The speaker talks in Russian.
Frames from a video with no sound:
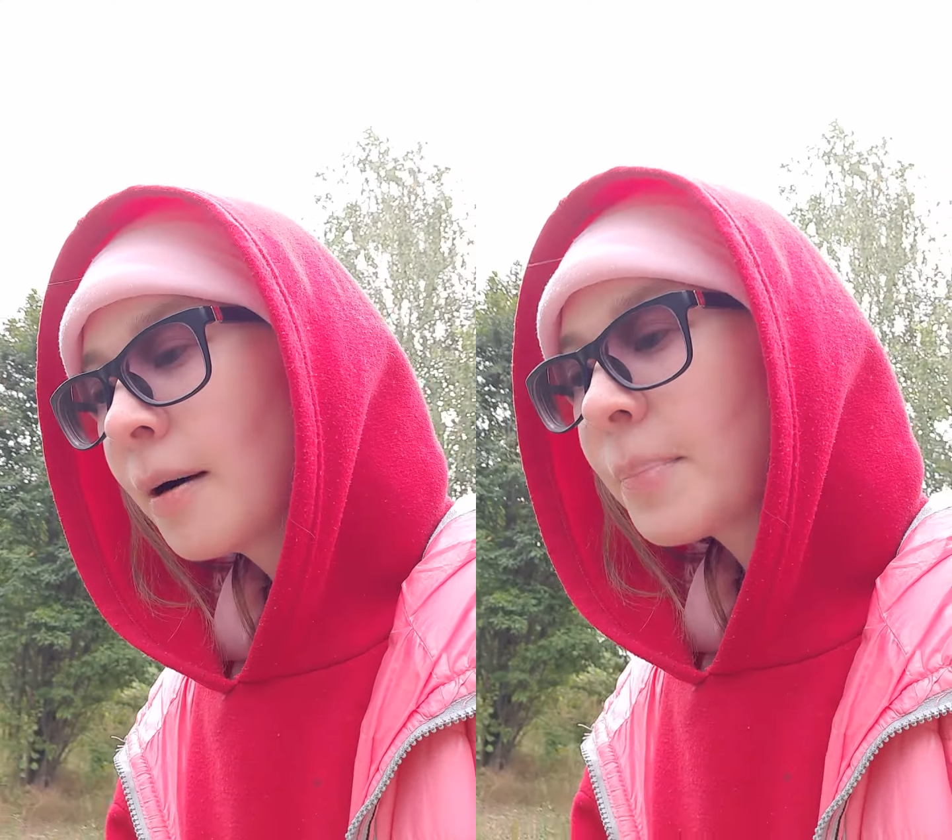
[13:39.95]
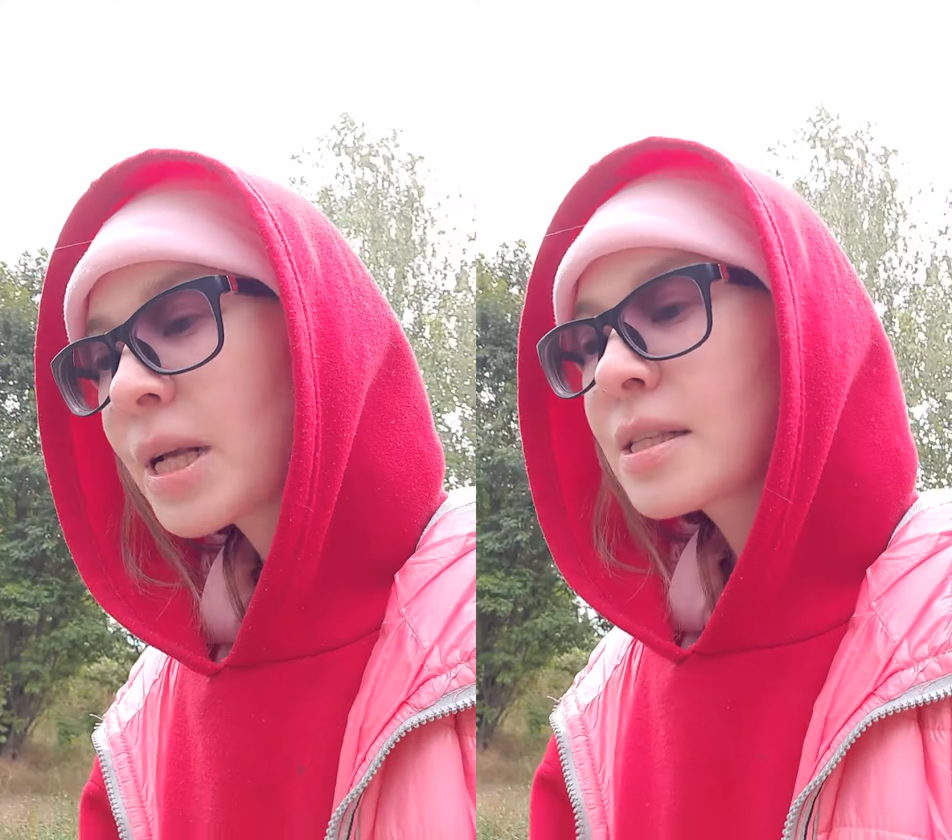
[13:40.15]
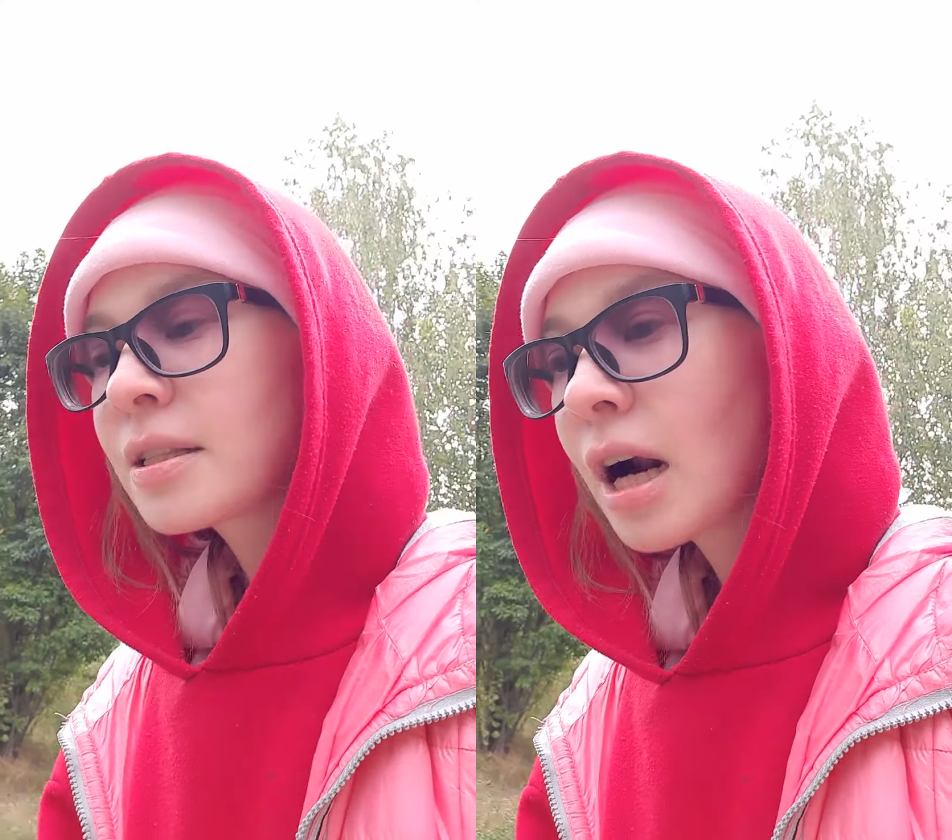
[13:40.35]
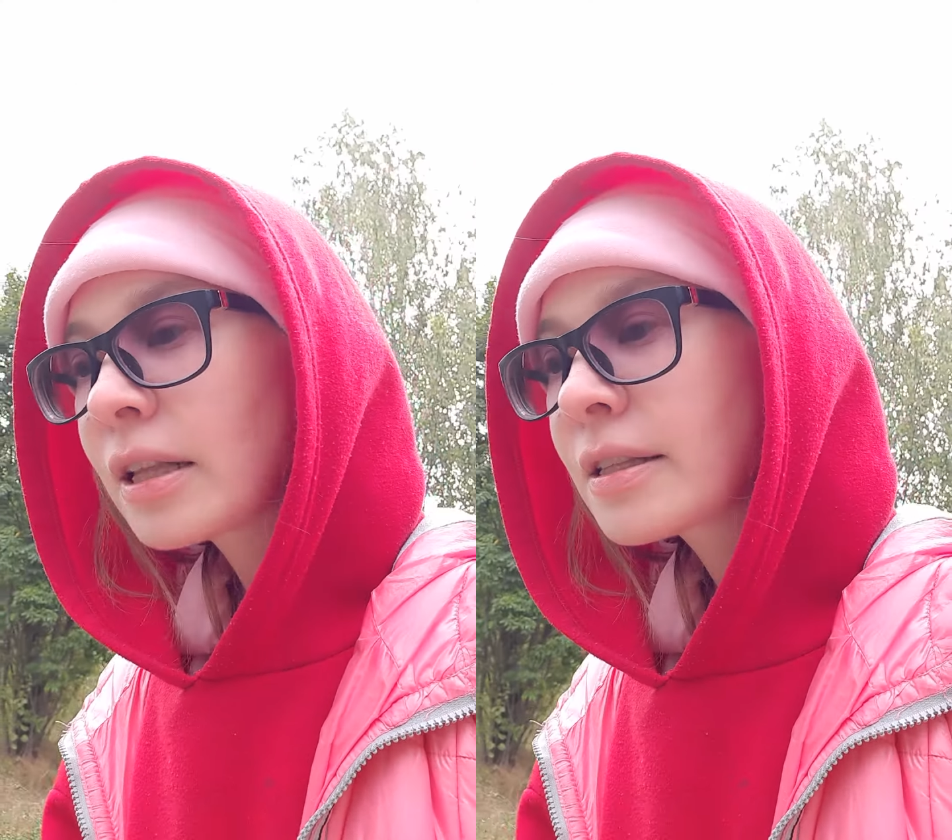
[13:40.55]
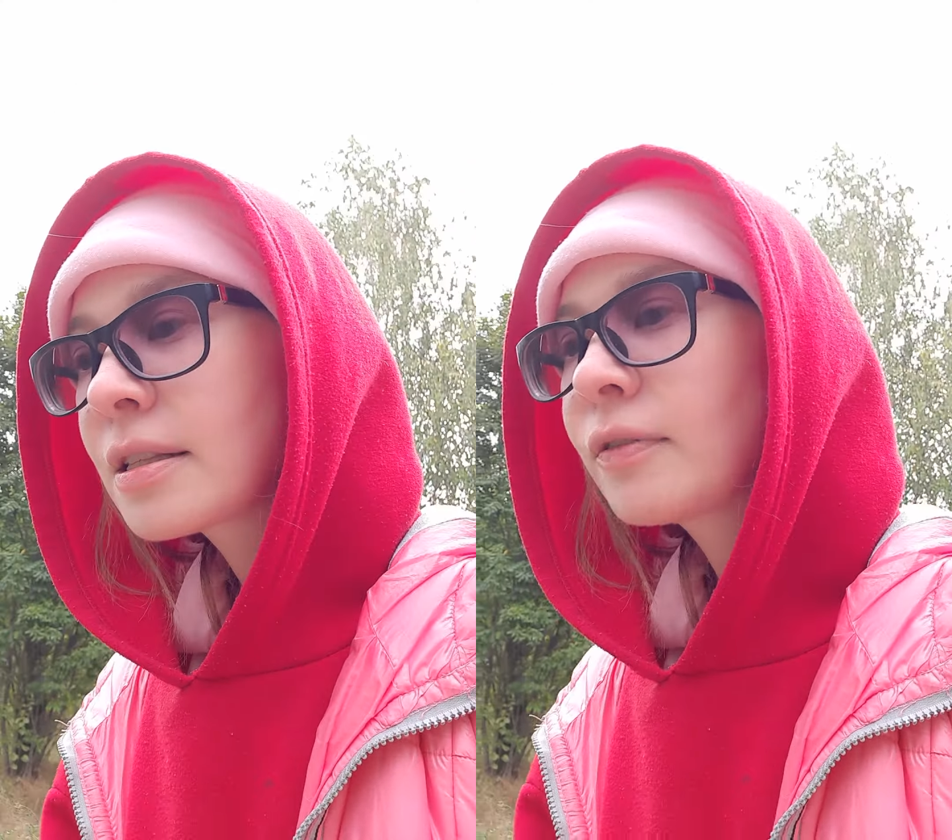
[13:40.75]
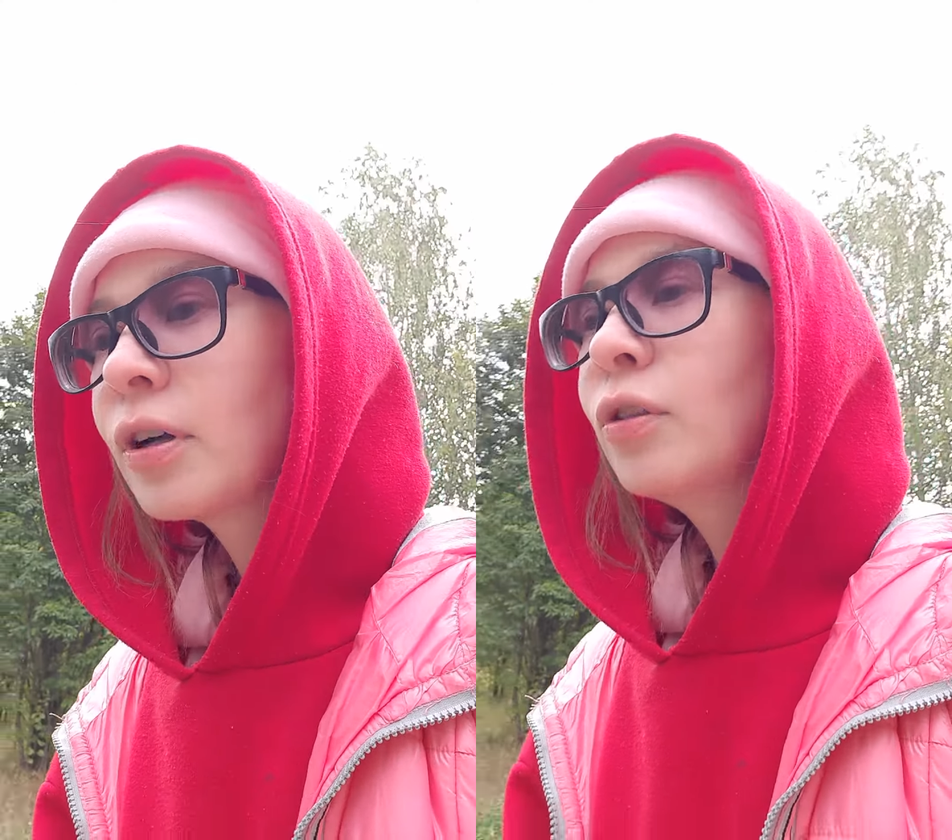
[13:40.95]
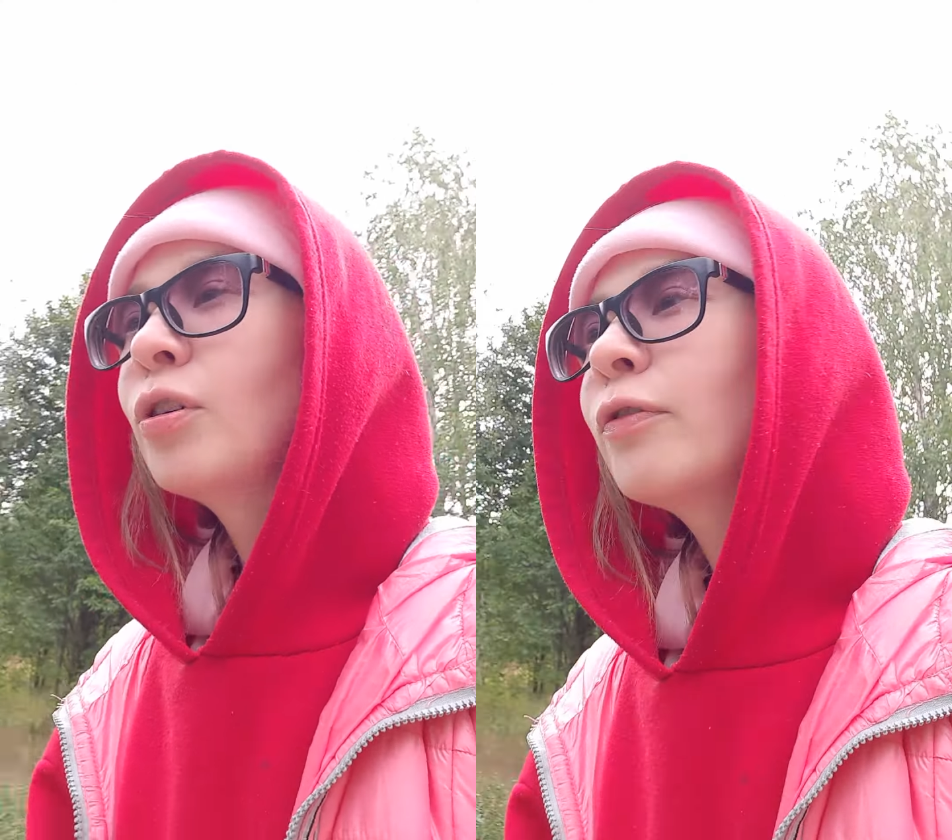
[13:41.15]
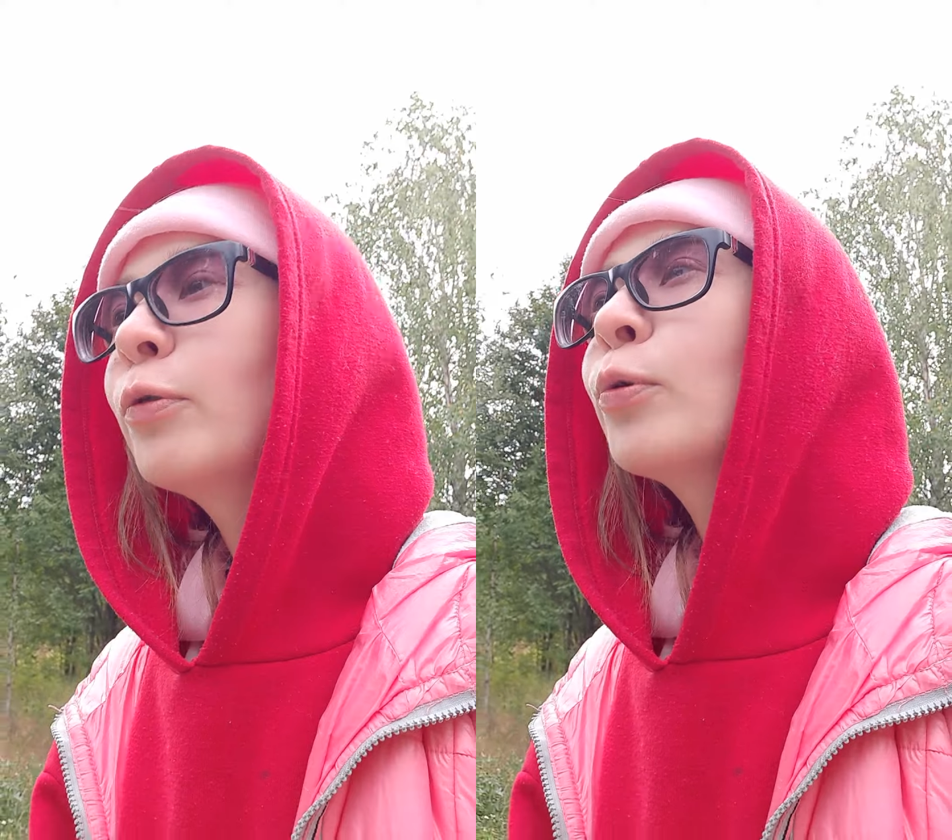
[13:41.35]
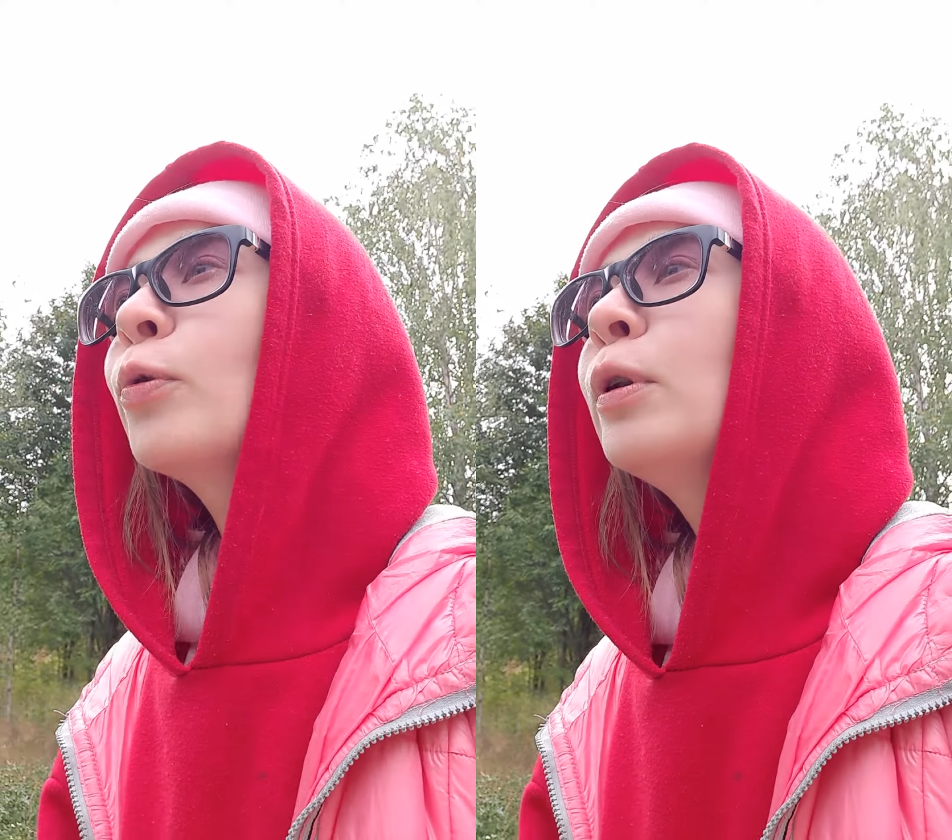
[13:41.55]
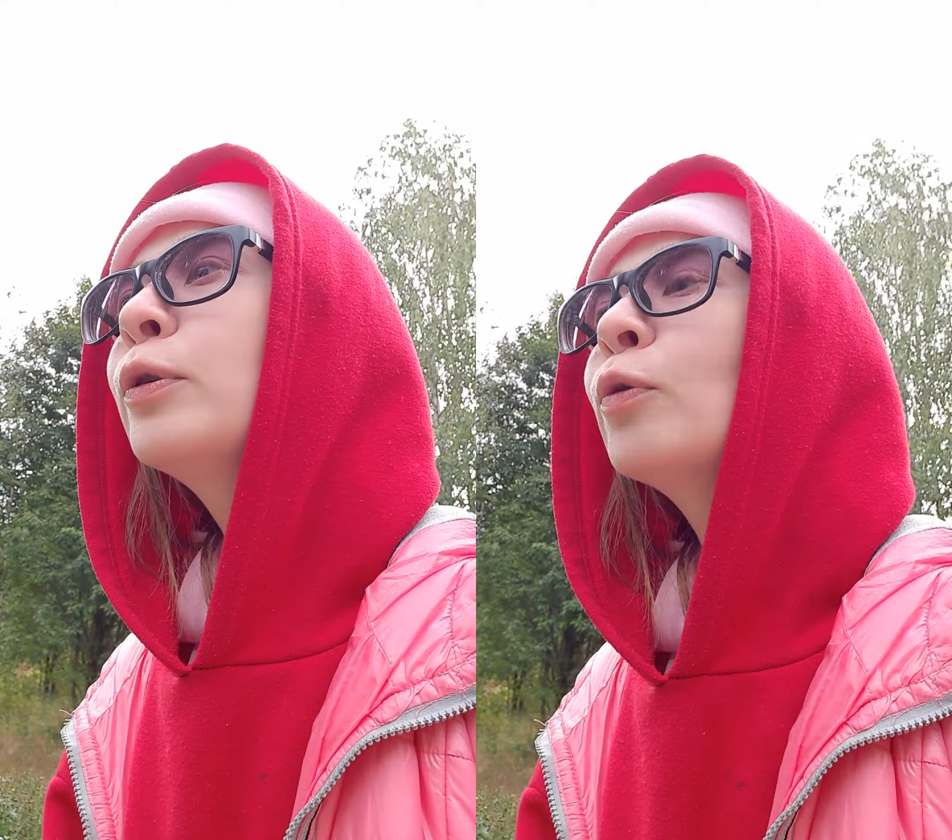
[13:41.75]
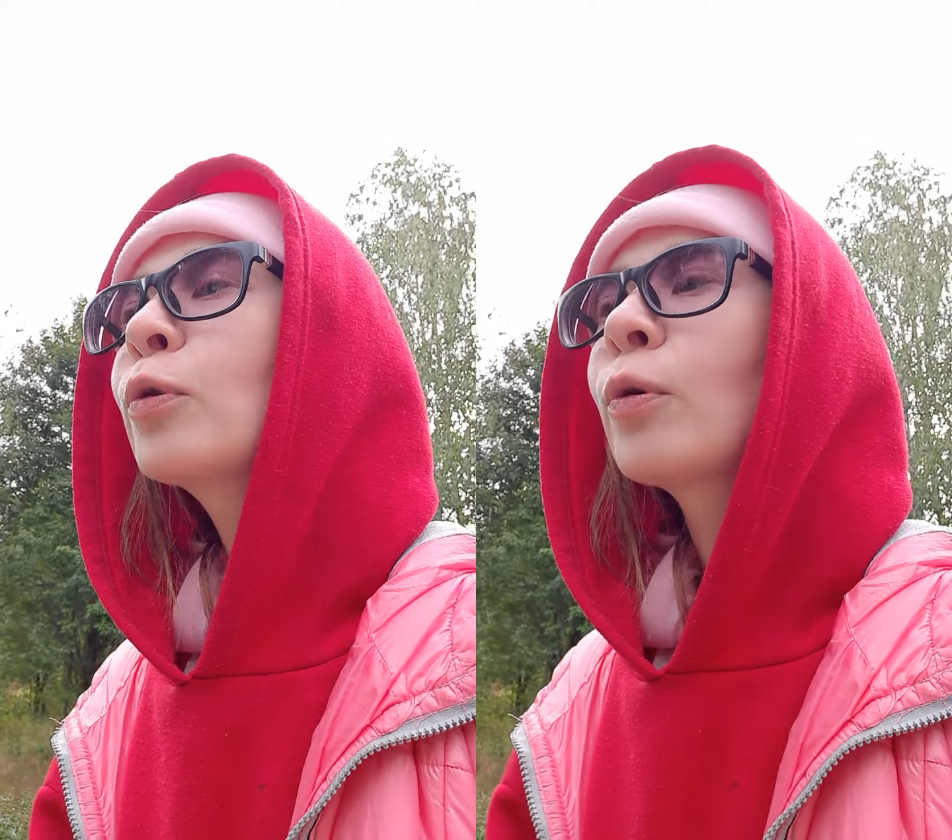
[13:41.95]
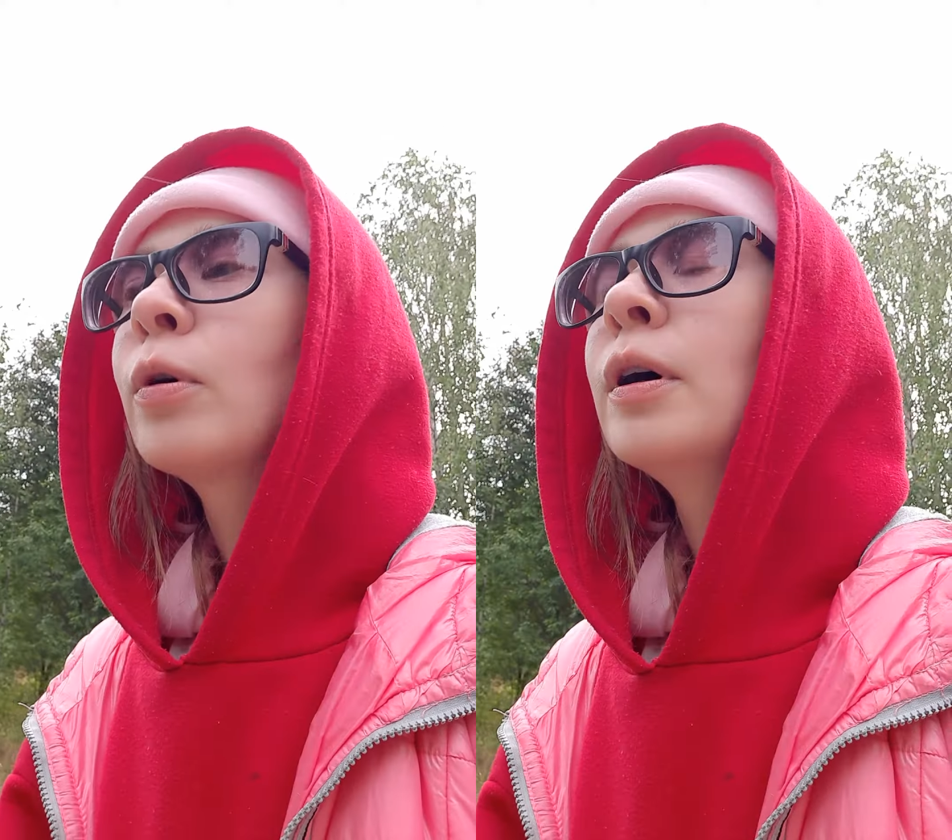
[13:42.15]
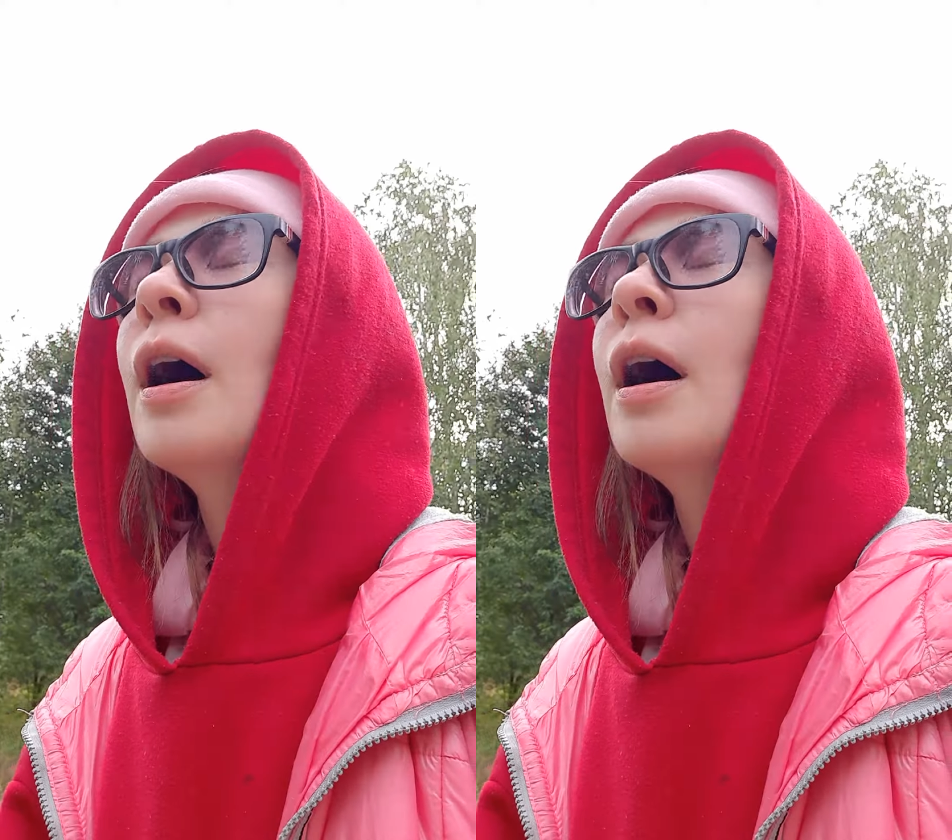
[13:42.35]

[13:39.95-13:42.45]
пространство, новую культуру.